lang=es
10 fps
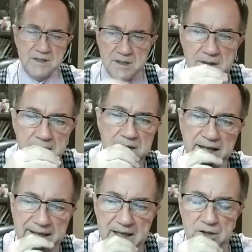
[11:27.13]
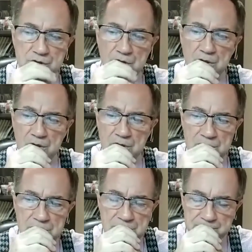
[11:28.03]
cierra los ojos,
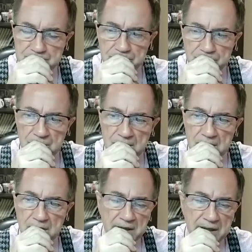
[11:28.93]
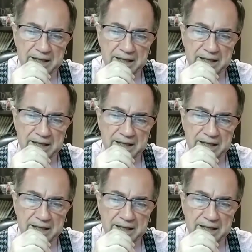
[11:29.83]
que